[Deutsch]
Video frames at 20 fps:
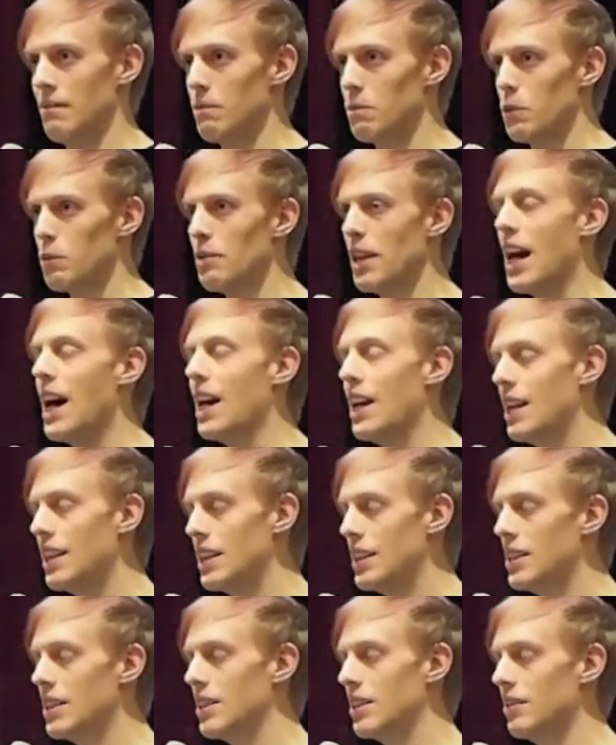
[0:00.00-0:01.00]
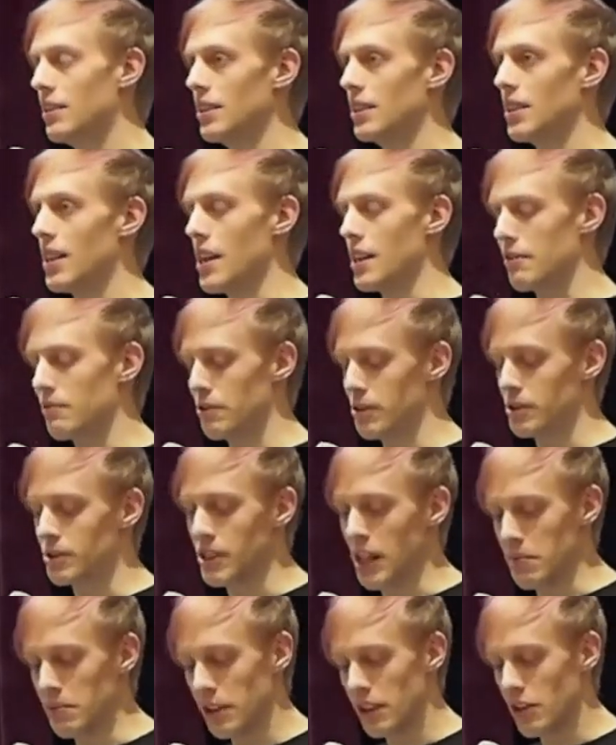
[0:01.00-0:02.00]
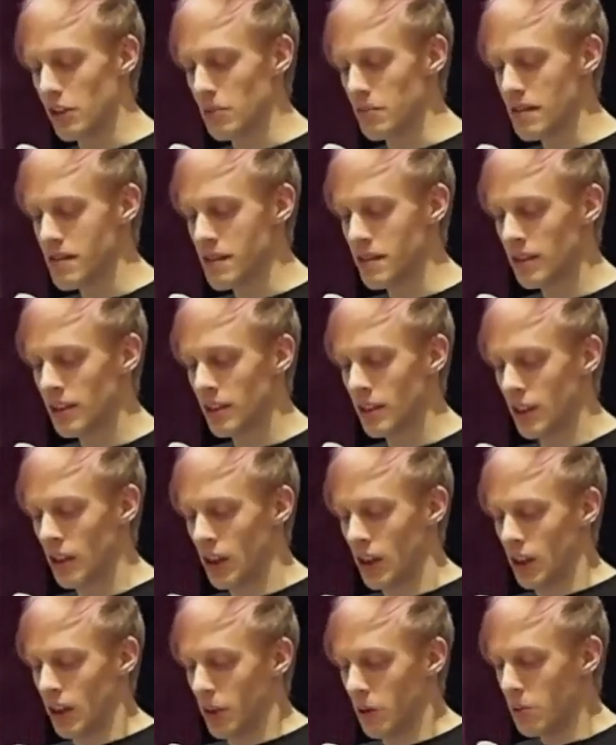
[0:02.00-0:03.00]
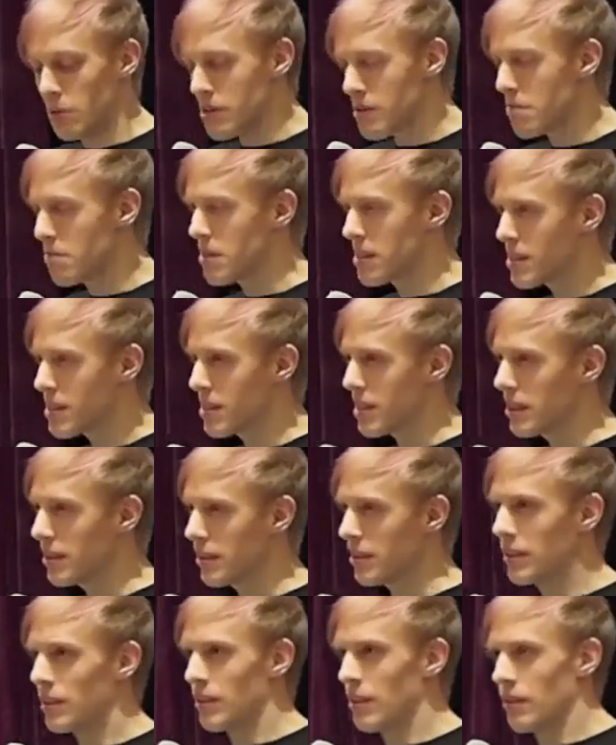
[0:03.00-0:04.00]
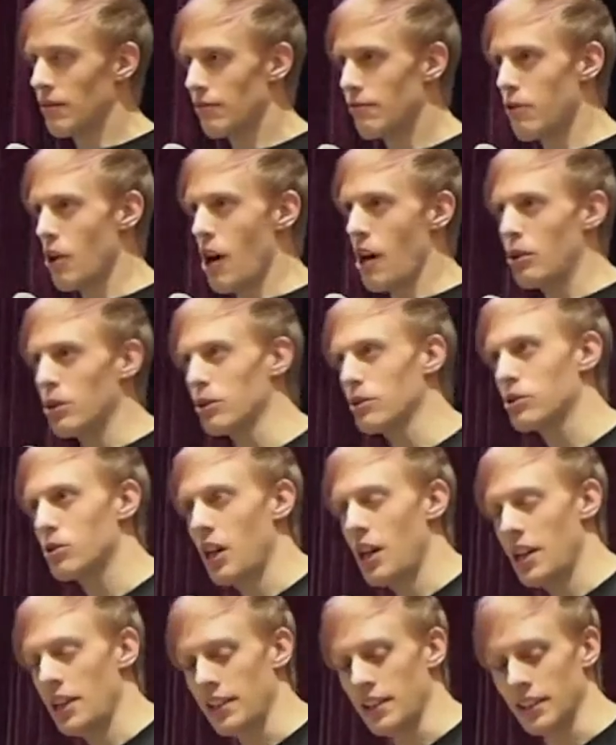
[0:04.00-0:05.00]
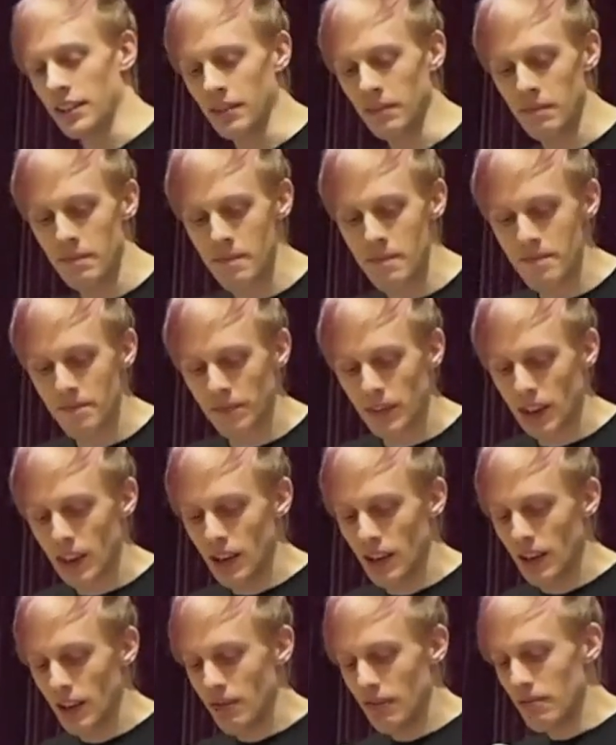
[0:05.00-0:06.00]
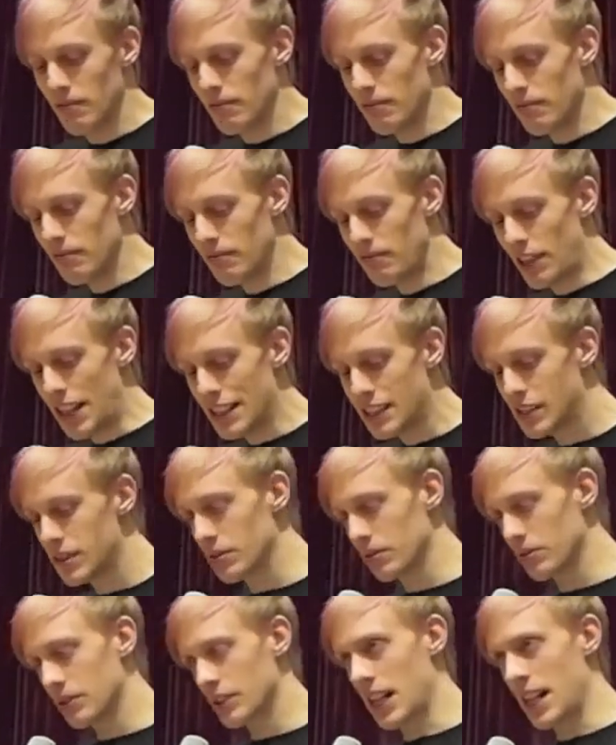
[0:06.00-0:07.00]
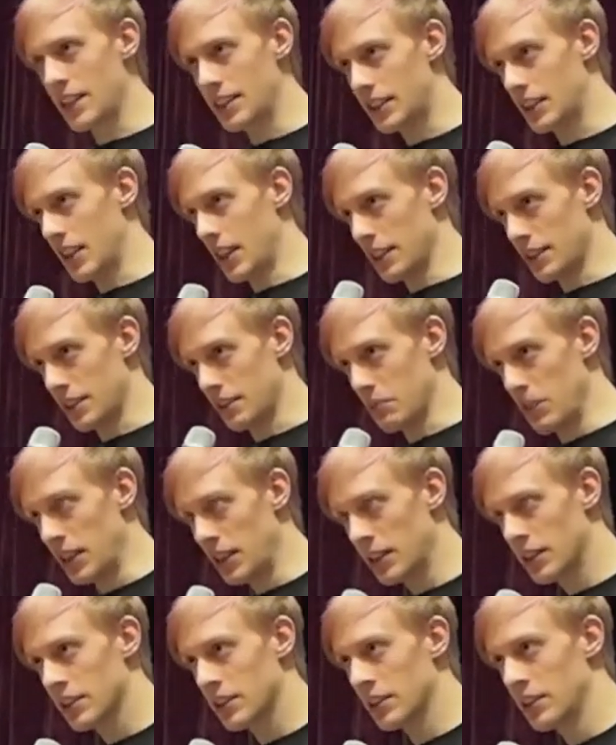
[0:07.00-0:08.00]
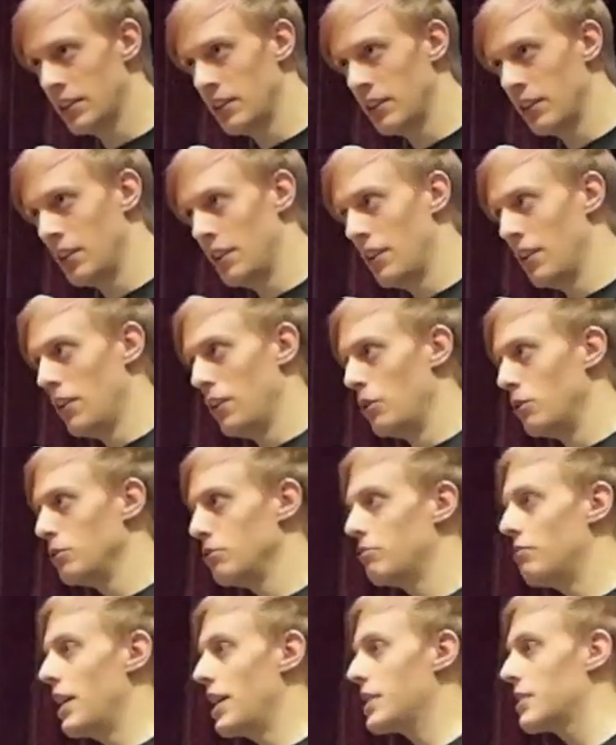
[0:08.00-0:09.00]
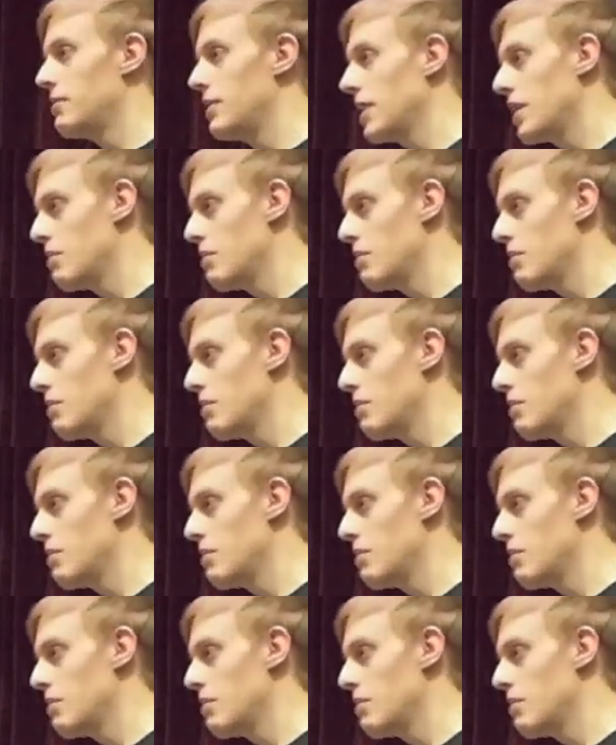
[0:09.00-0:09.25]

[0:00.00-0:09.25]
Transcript: wo wir alle hier in Klagenfurt zusammengekommen sind, uns ein bisschen vor Augen zu halten, was uns einzigartig macht und was wir